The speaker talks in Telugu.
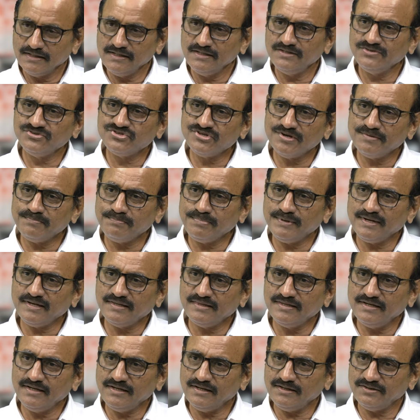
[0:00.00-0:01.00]
ఈయన
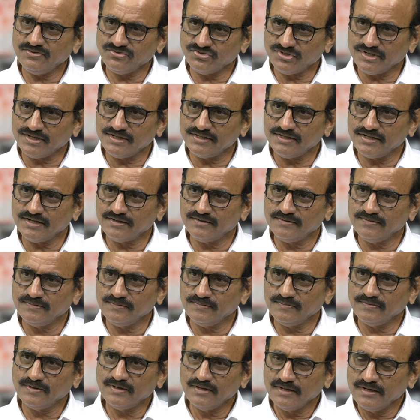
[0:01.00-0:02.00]
చెప్పేది చెయ్యడు
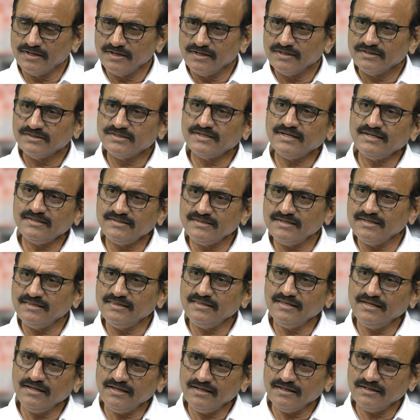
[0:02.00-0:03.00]

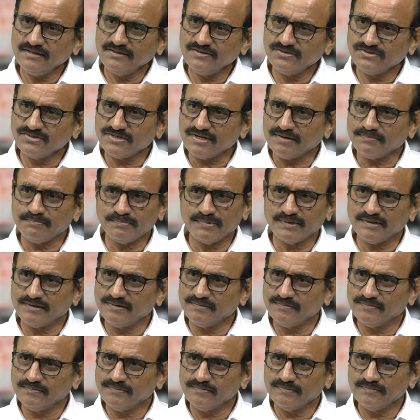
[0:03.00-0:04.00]
చేసింది
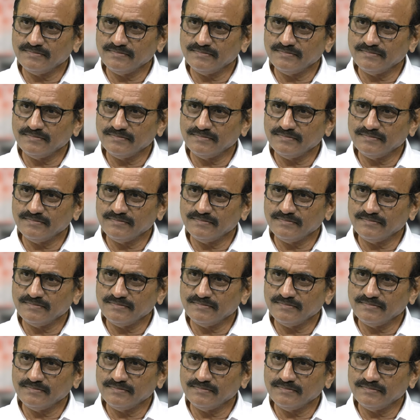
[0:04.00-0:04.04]
చెప్పడు